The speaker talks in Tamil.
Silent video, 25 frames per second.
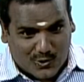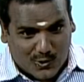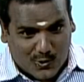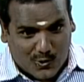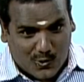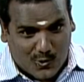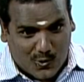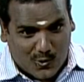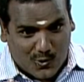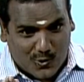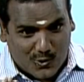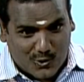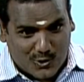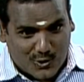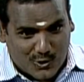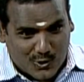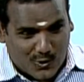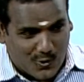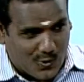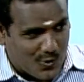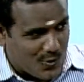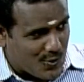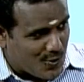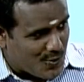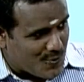சூ சூ
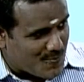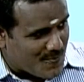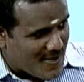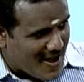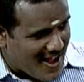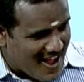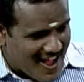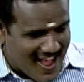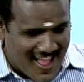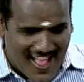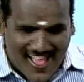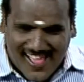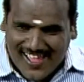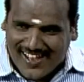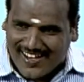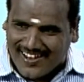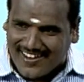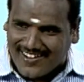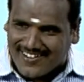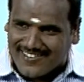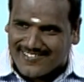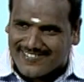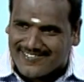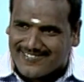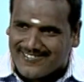மாறி
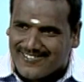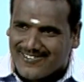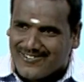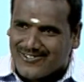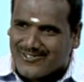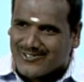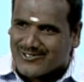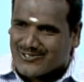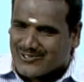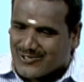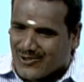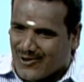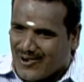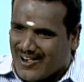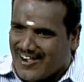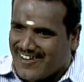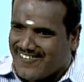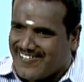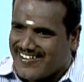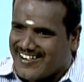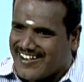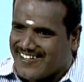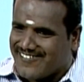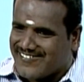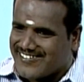சொல்ல
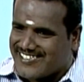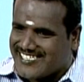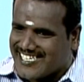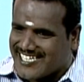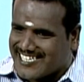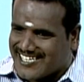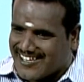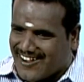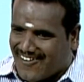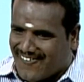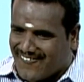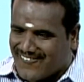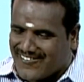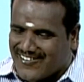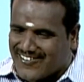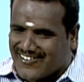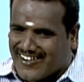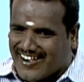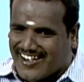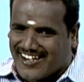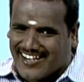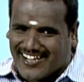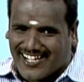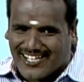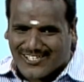வேண்டிய விஷயத்தை அவ்வளோ
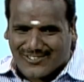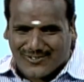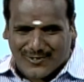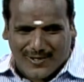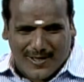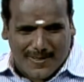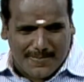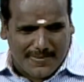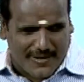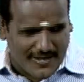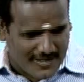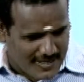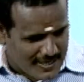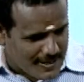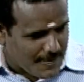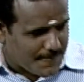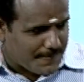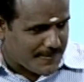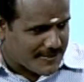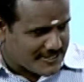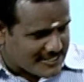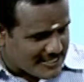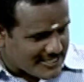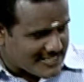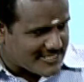அழகாக சொன்னாங்க
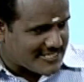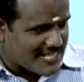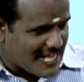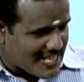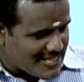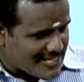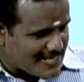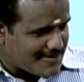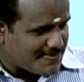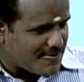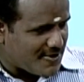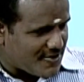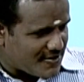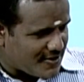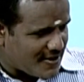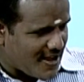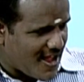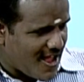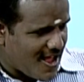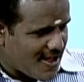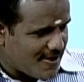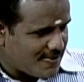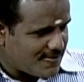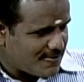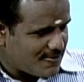நீங்கள் பசங்க சாதாரணமாக
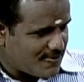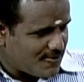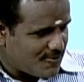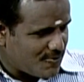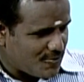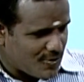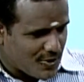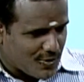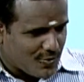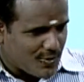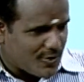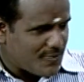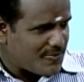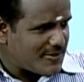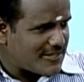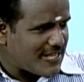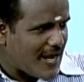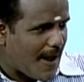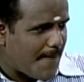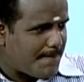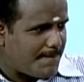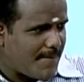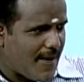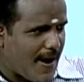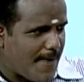இருக்கான் ஒரு
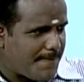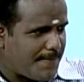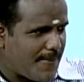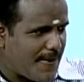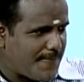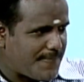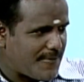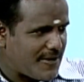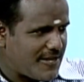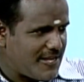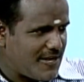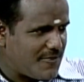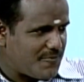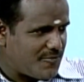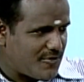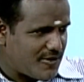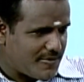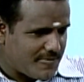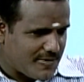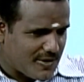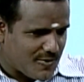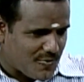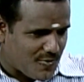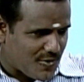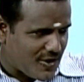குடும்பத்தில் அம்மா அப்பா பையன்
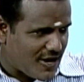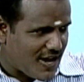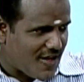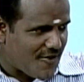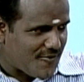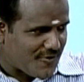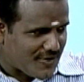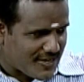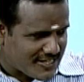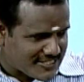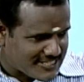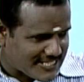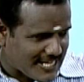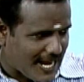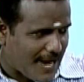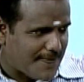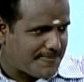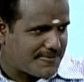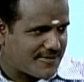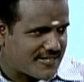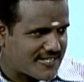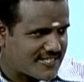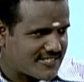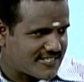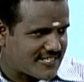மூணு பேரும் ஒன்றா உட்காந்து
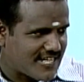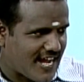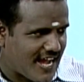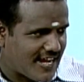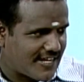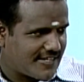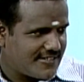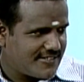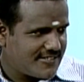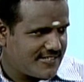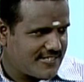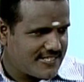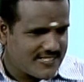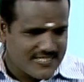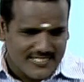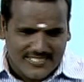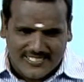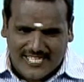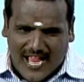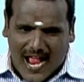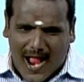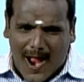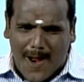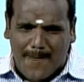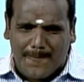சாப்பிட்டுட்டு இருந்திருக்காங்க
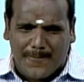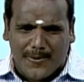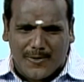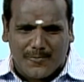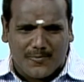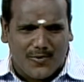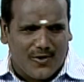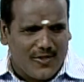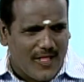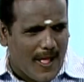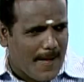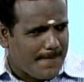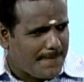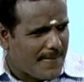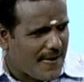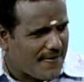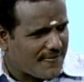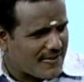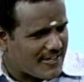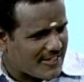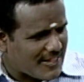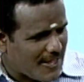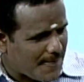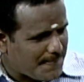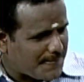சாப்பிடும்போது
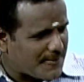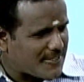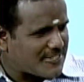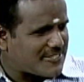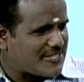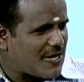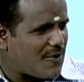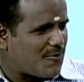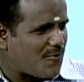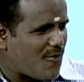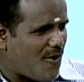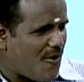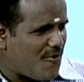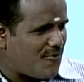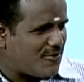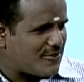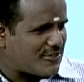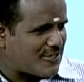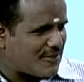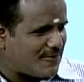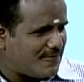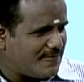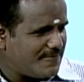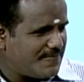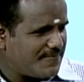அப்பாவுக்கு எதாவது பேசினா கோவம்
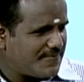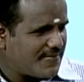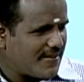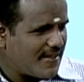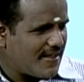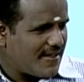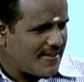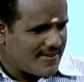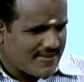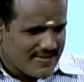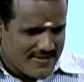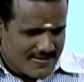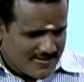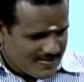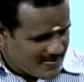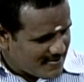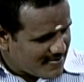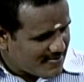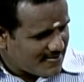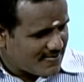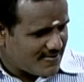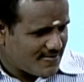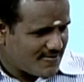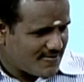வந்துடும் சாப்பிடும்போது யாருக்குமே